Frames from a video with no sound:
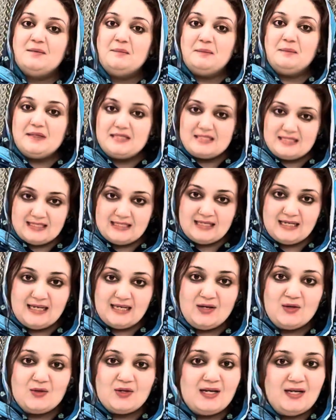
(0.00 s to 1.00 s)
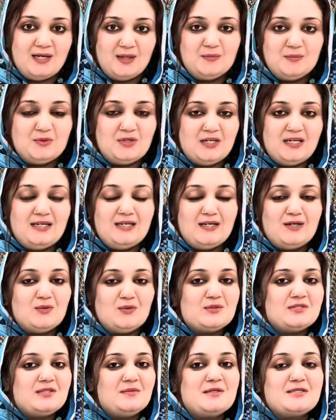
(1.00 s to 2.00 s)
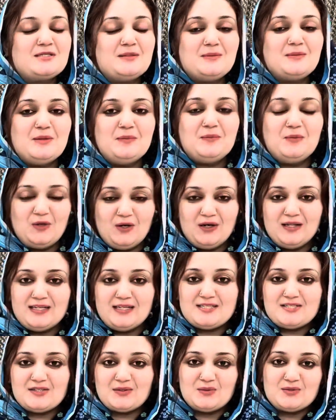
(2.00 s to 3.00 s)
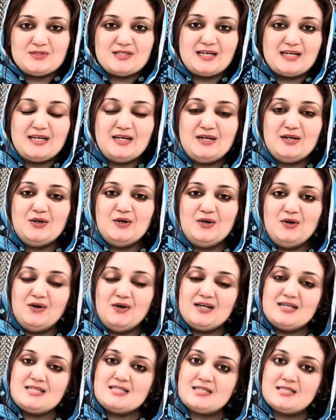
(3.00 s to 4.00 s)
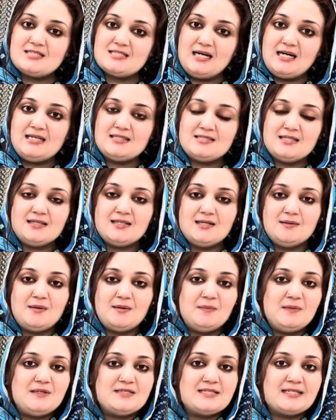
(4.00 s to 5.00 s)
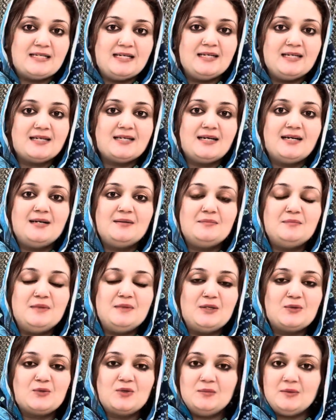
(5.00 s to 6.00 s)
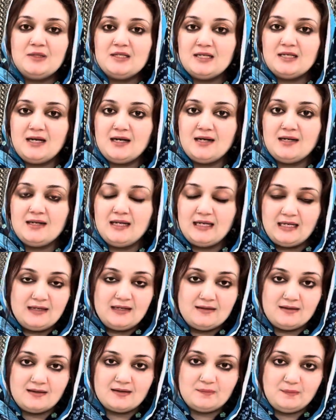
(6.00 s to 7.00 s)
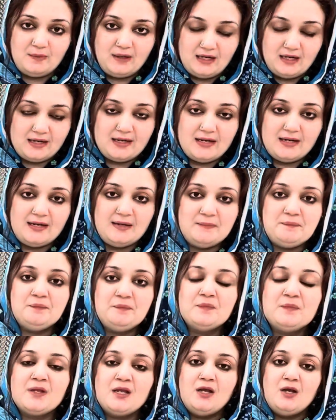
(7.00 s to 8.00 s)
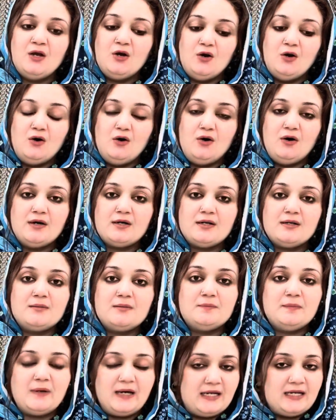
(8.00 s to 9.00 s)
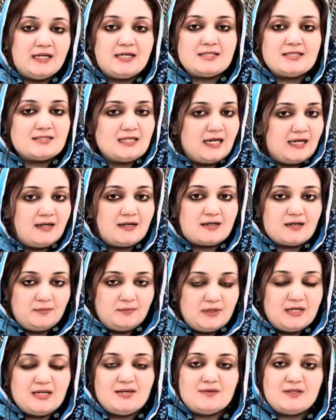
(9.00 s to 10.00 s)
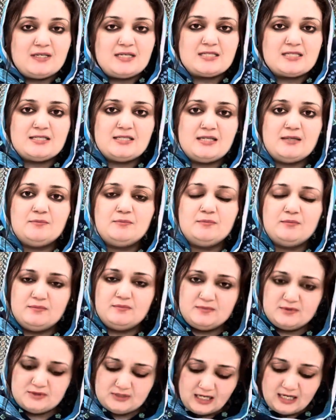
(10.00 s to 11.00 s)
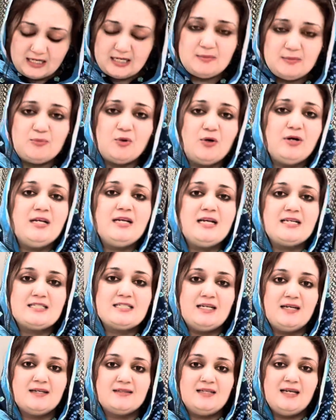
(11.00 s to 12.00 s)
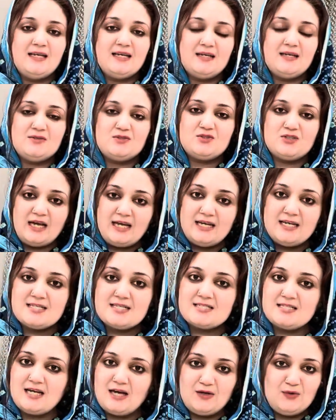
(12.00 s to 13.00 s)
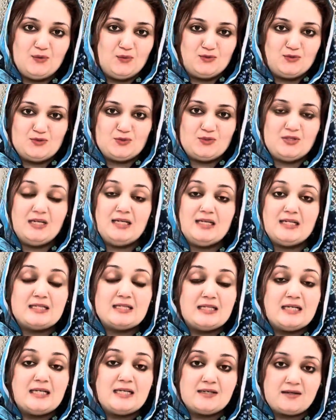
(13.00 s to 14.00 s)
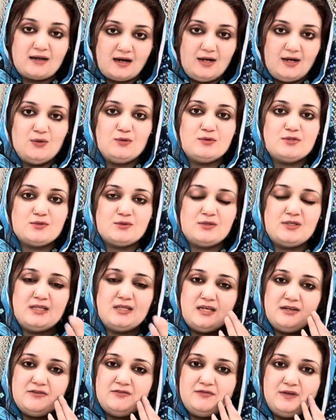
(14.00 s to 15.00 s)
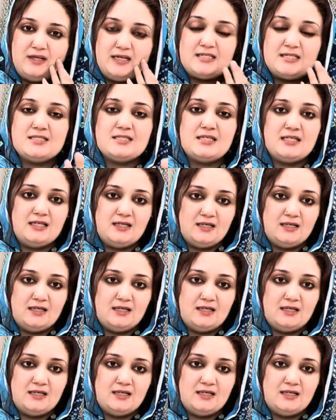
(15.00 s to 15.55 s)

बिज़ी हैं और अल्हम्दुलिल्लाह रोज़े भी सबके बहुत अच्छे गुजरे हैं और इसके साथ साथ हम अपनी स्किन का बिल्कुल भी ध्यान नहीं रख पा रहे हैं और पानी की ज़ाहिर कमी की वजह से सारी बॉडी ऐसे लगता है कि ड्राइनेस सारी हो चुकी है इतनी ड्राई हो चुकी है फेस की